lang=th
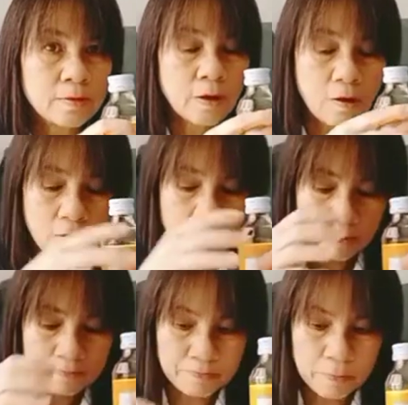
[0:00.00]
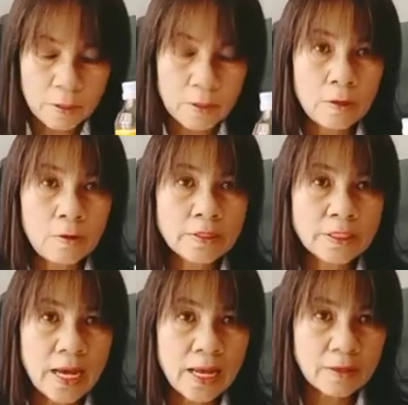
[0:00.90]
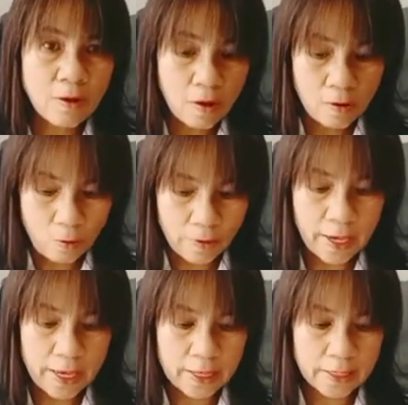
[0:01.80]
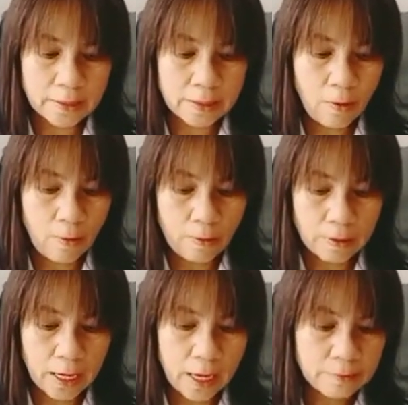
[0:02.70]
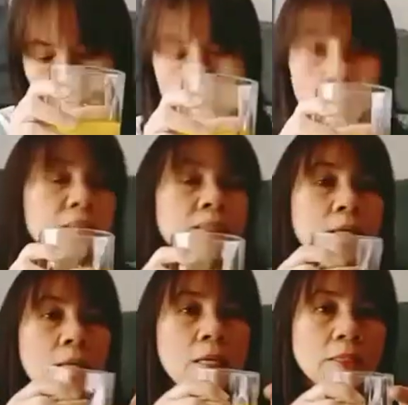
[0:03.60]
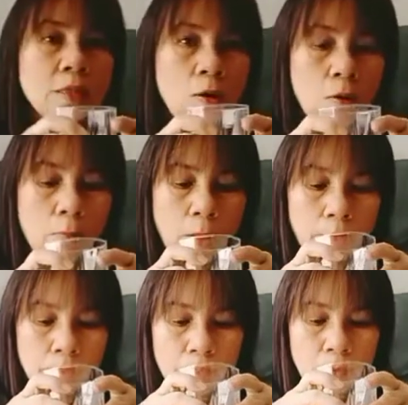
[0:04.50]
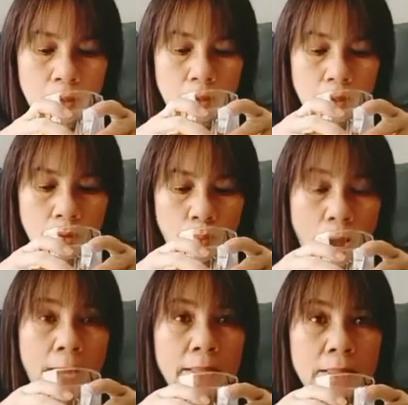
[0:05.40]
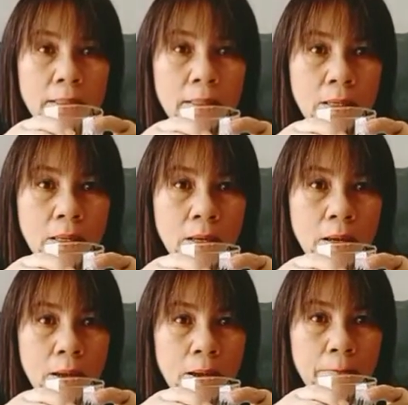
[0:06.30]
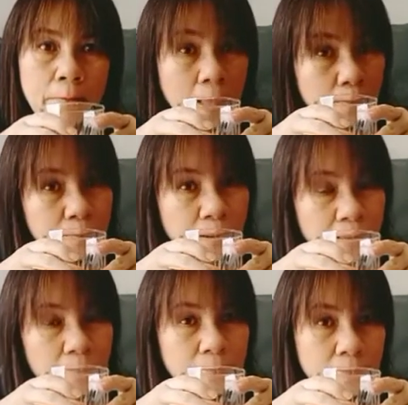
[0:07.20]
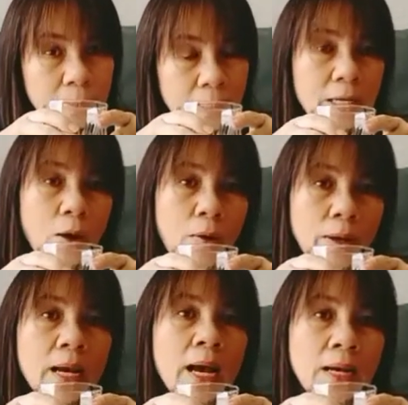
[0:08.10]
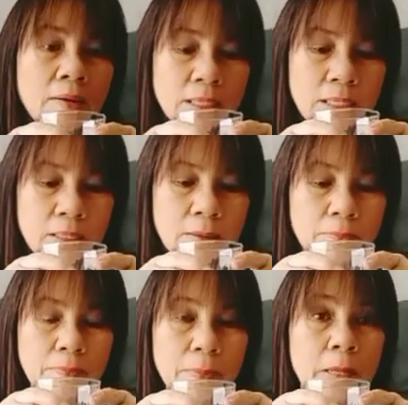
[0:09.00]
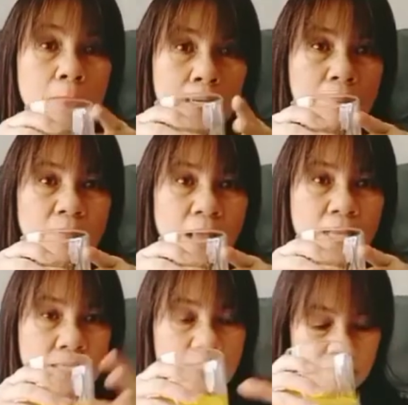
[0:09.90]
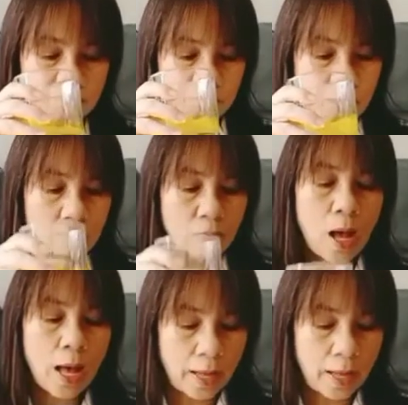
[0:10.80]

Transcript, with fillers: ก็รสชาติก็โอเคทั้งสองนะคะยูมินซีนี่จะออกแบบหวาน แปร่มแปร่มเล็กน้อยนะคะ ก็คือปริมาณน้ำตาลเยอะกว่า